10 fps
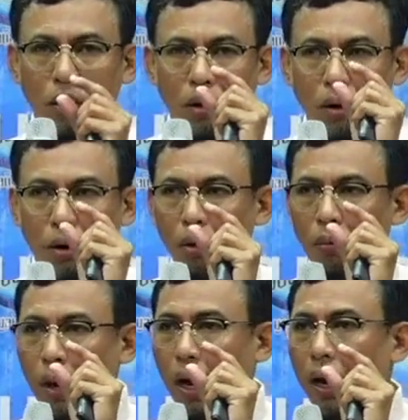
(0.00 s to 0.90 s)
ขอแหว
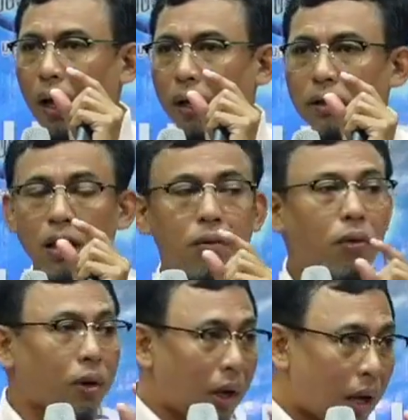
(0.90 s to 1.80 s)
นเหล็กสักวง
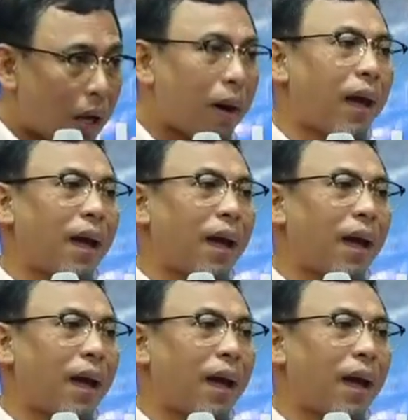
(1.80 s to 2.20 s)
นึงได้ไหม